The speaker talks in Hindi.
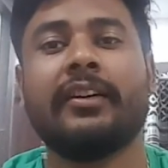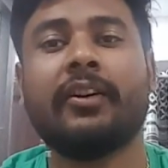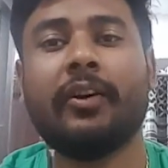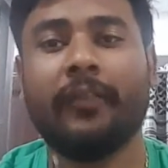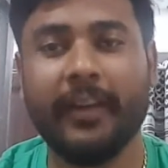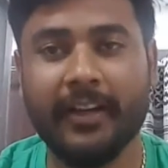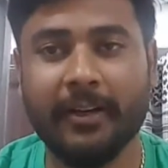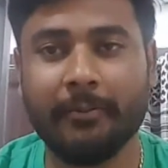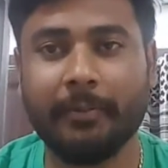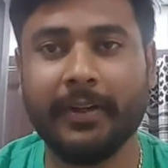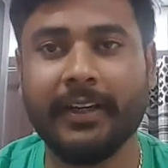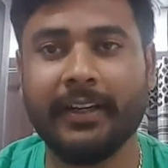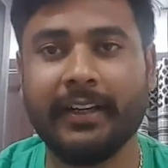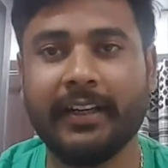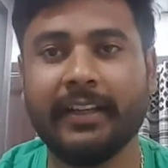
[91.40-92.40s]
हवाई
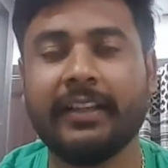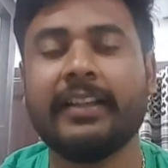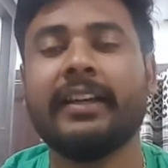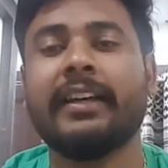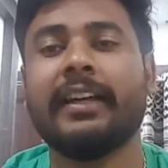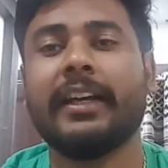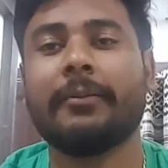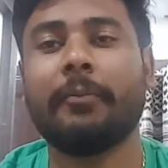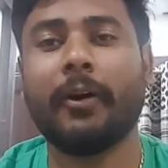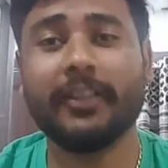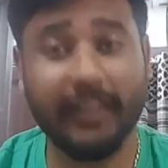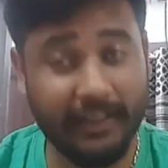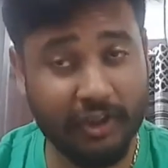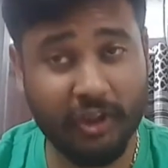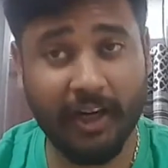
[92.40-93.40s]
कंपनी ने एक बहुत
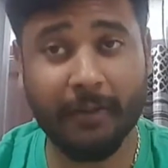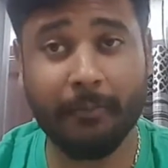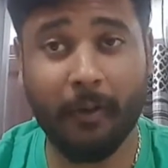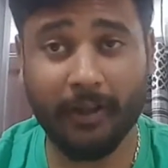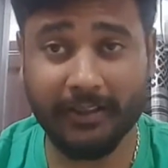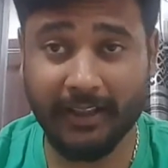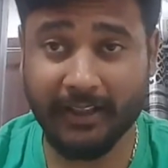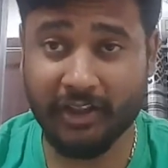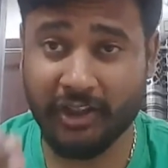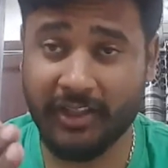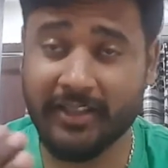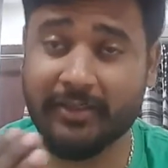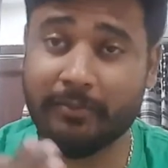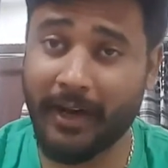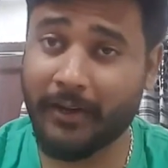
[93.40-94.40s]
अच्छा बहुत अच्छी
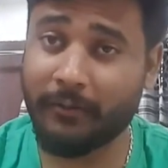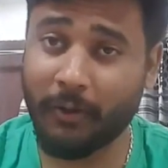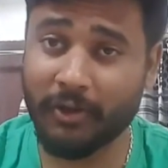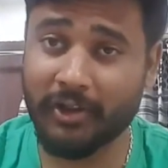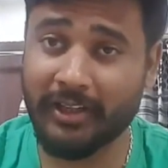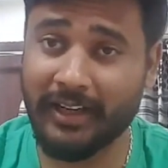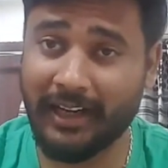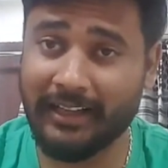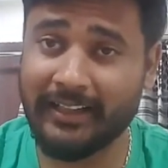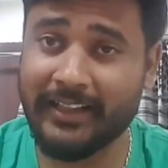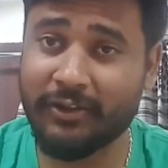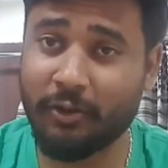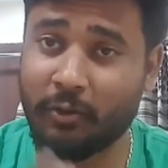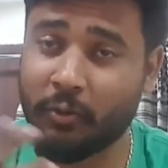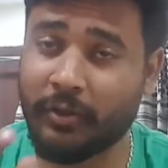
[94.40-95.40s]
स्मार्ट वॉच निकाली है
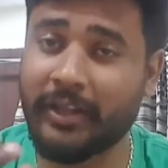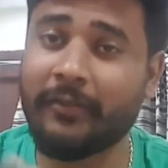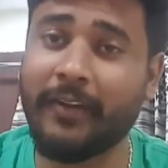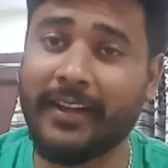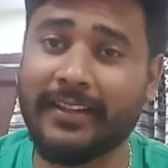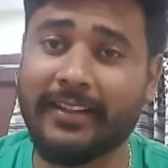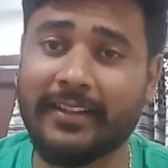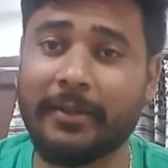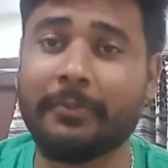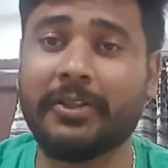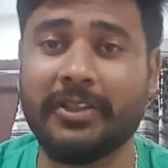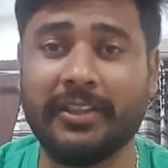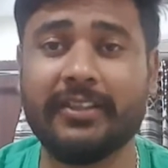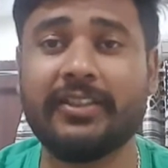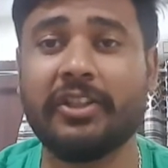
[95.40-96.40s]
जो लुकिंग वाइज जैसे हम
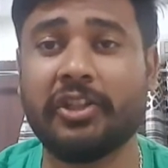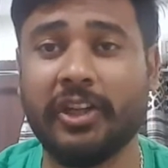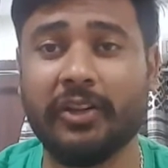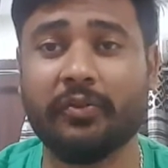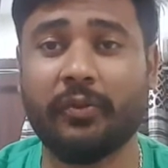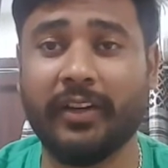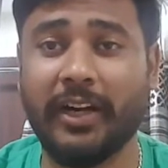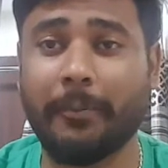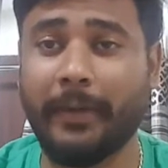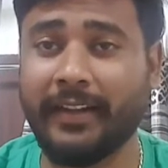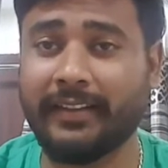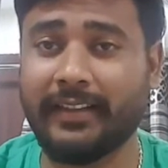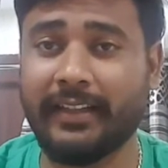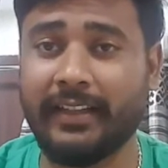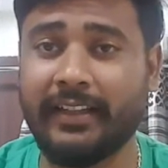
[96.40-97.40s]
जीन्स टी शर्ट्स वगैरह
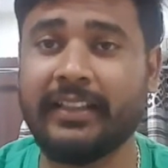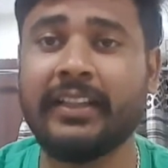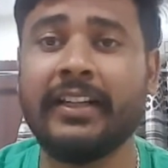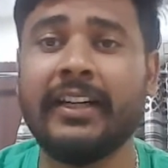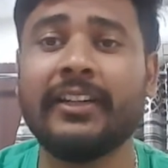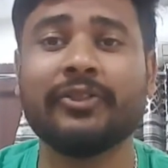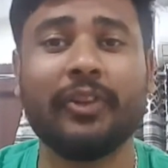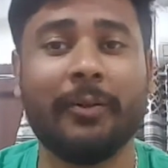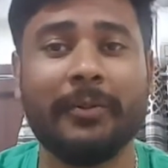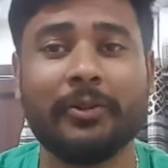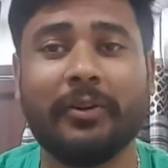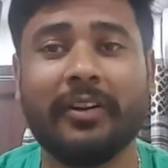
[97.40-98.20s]
पहनते हैं तो हमें